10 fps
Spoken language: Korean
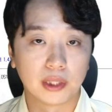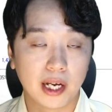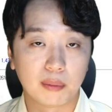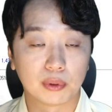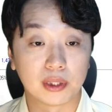
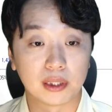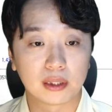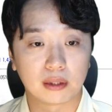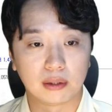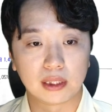해보는
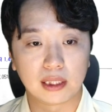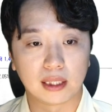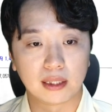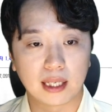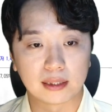그런
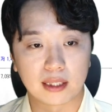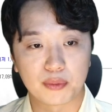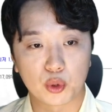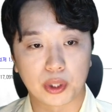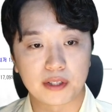시간을
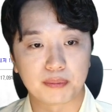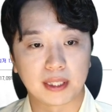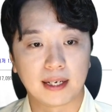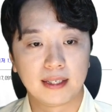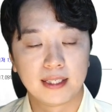가졌으면
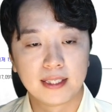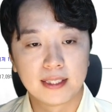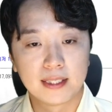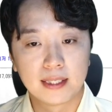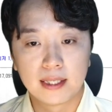좋겠습니다.
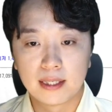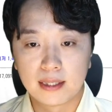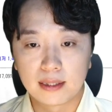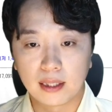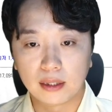
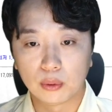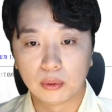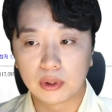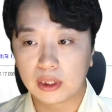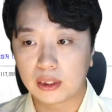자 일단
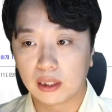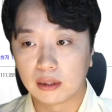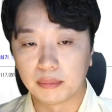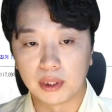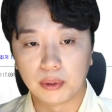오늘
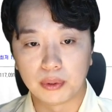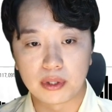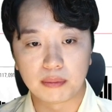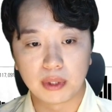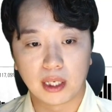시장은 밀리고
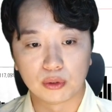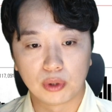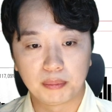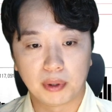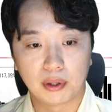있습니다.
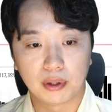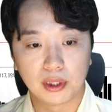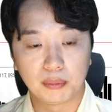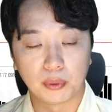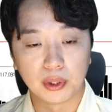눈에
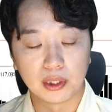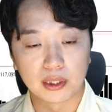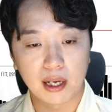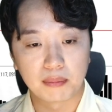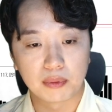뻔히 보이는
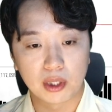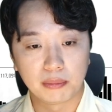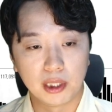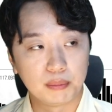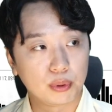
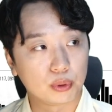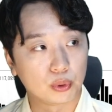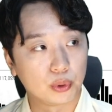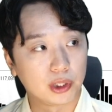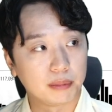3.1%
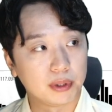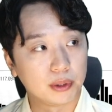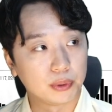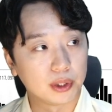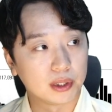정도 이렇게
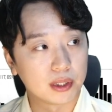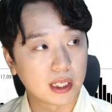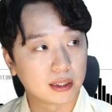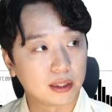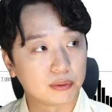밀리고 있는
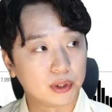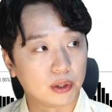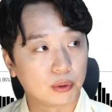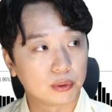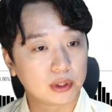
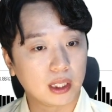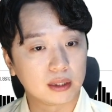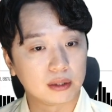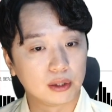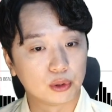상태고요. 코스닥
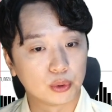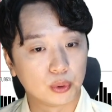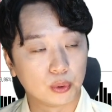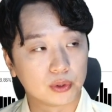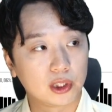같은
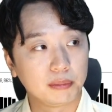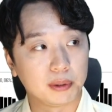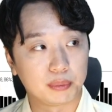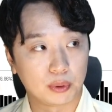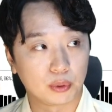경우도
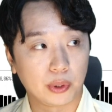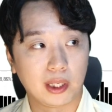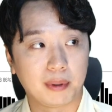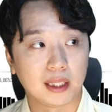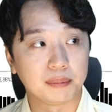5.2%
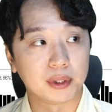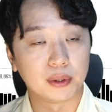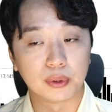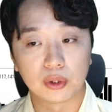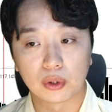꽤나 많이
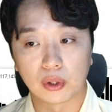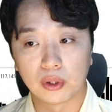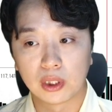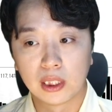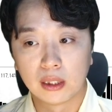밀리고
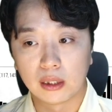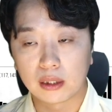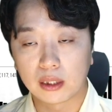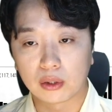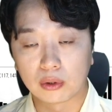있죠.
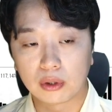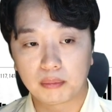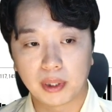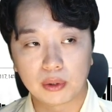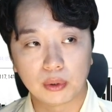일단 정적
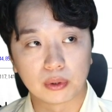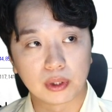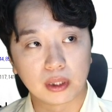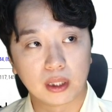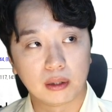발동
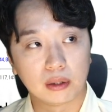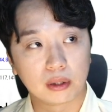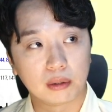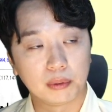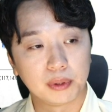그러니까
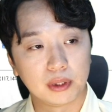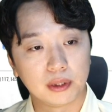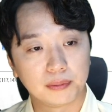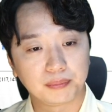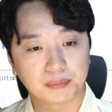어떻게
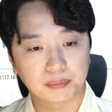보면은